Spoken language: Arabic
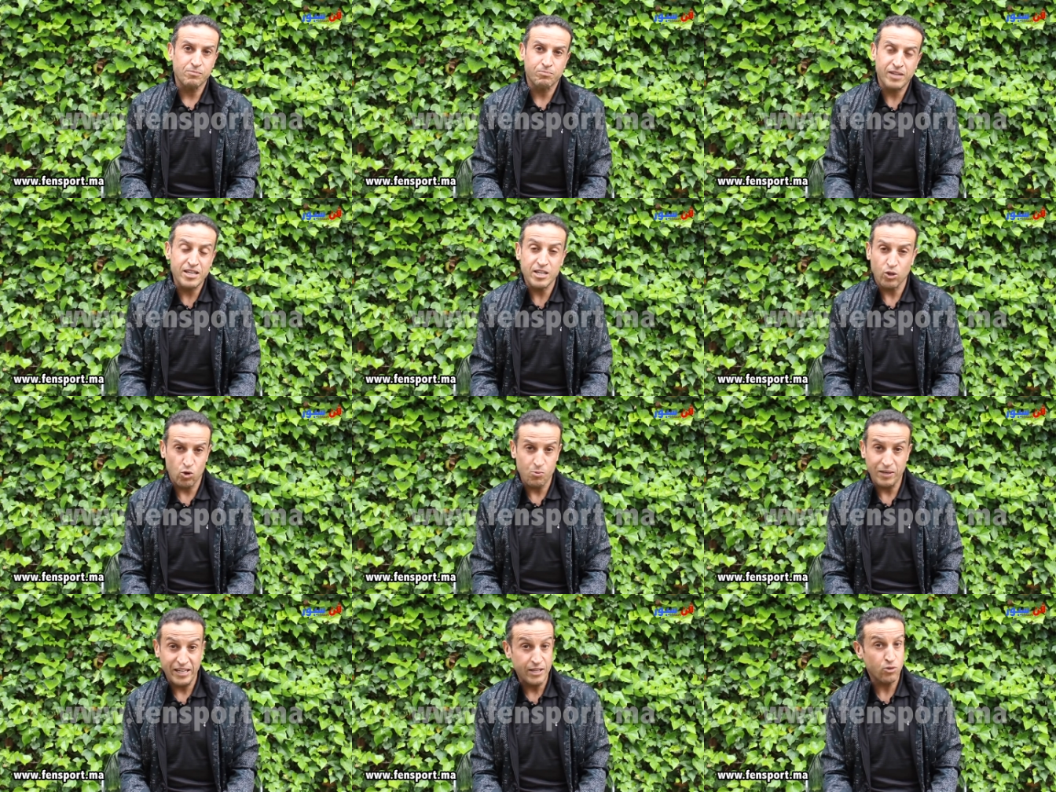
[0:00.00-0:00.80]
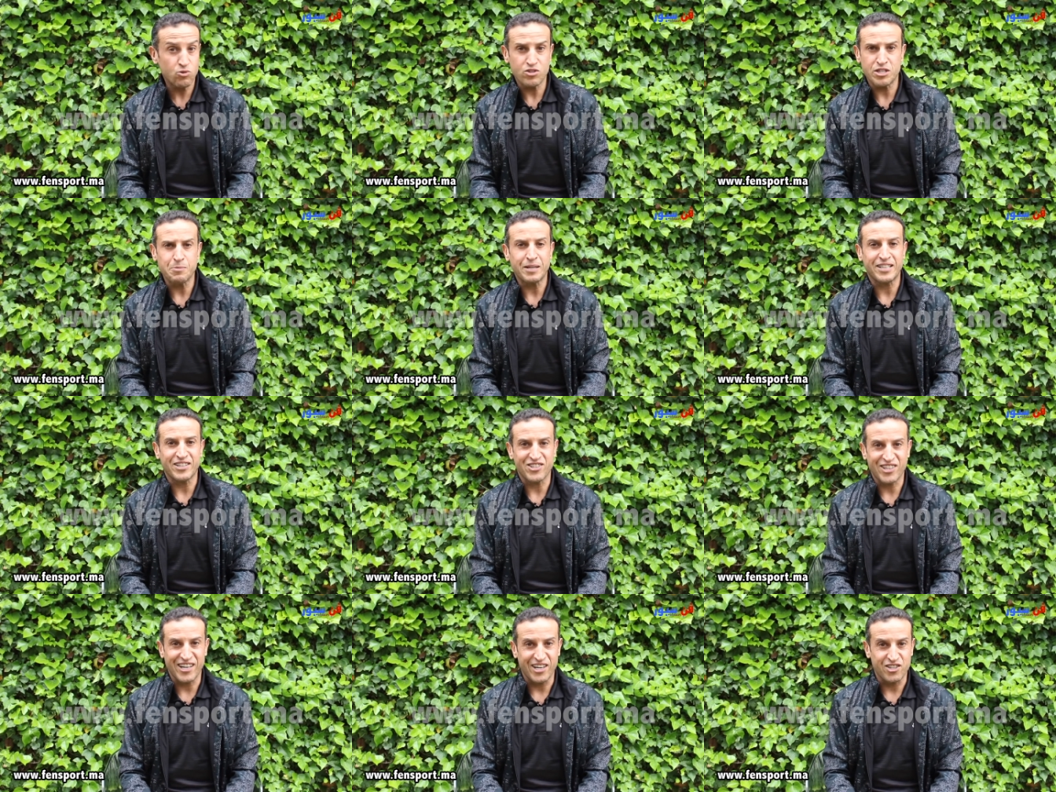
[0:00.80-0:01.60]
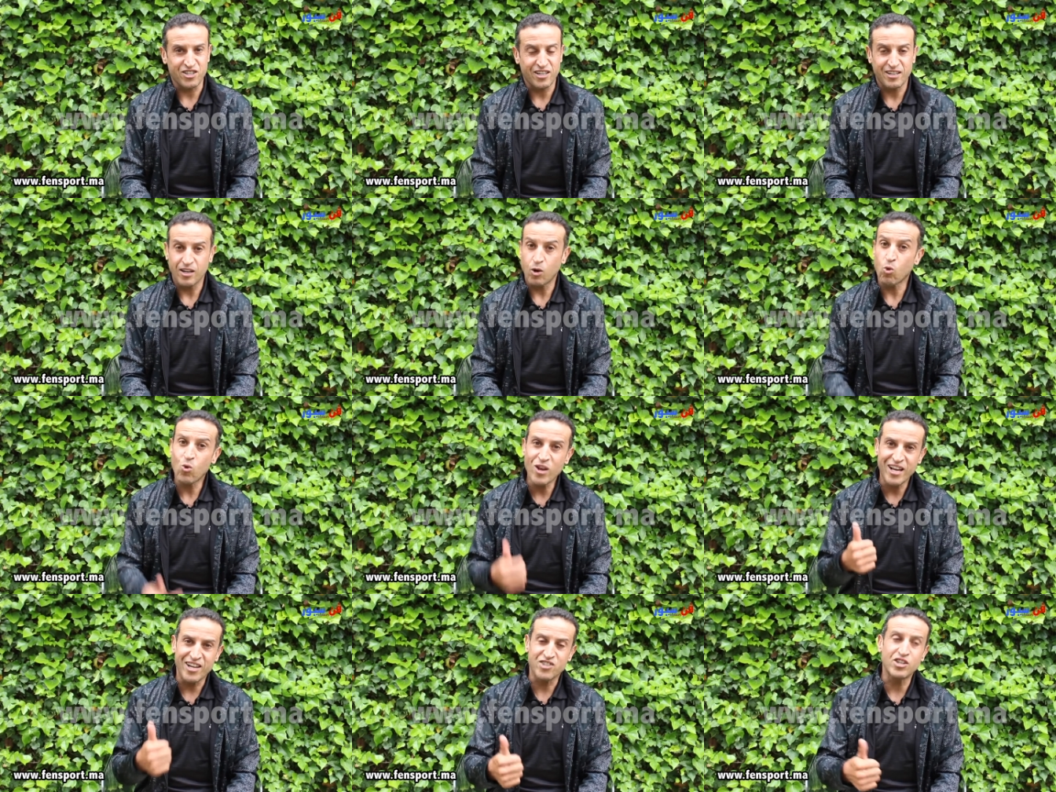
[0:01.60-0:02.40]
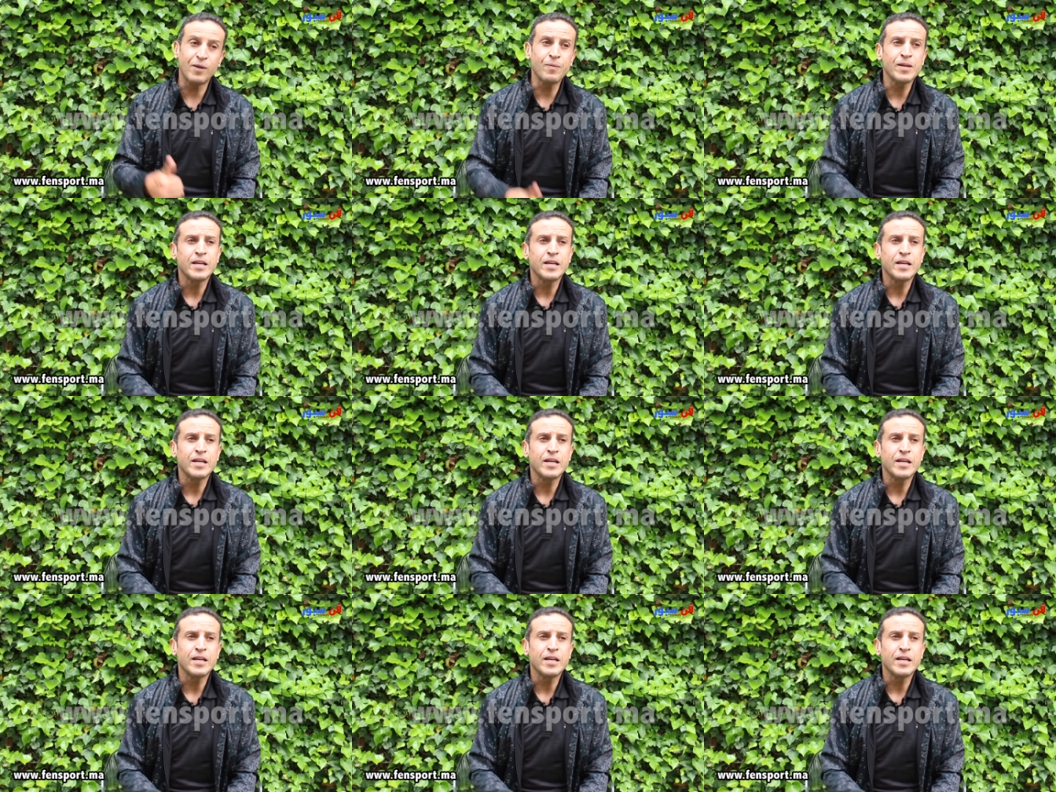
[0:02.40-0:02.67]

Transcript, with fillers: كناكل ما كناكلش ديما الكرش خارجه اول حاجه